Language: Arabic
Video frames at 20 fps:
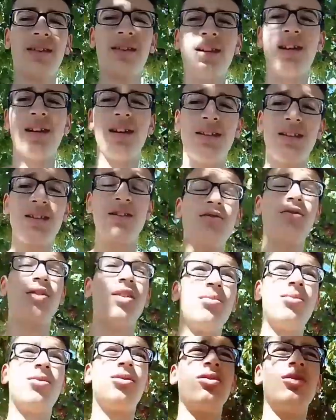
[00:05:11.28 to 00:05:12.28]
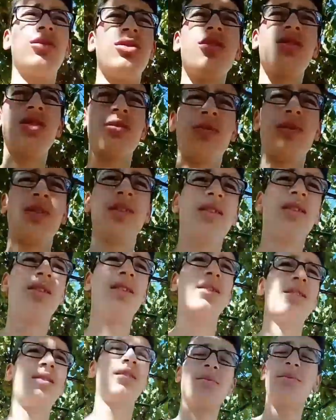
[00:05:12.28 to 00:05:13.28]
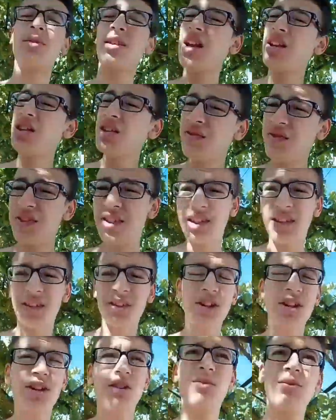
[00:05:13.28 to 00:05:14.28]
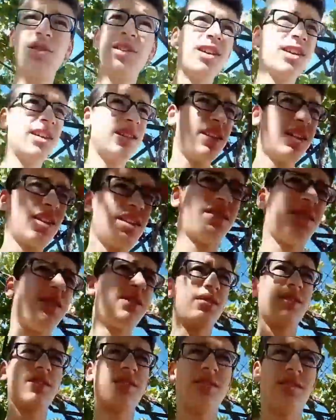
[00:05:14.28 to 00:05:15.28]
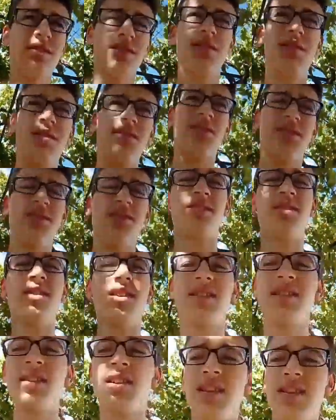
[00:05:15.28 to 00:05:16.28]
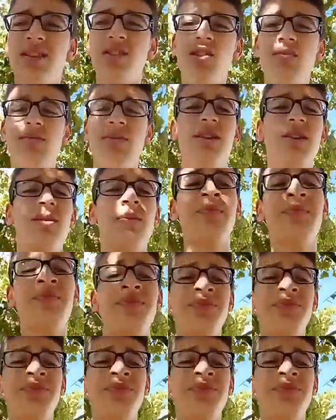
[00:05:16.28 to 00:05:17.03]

حاسيلو كيما قلت لكم ال... نعرفش فسرت لكم ولا ايه انا زنزان الجمله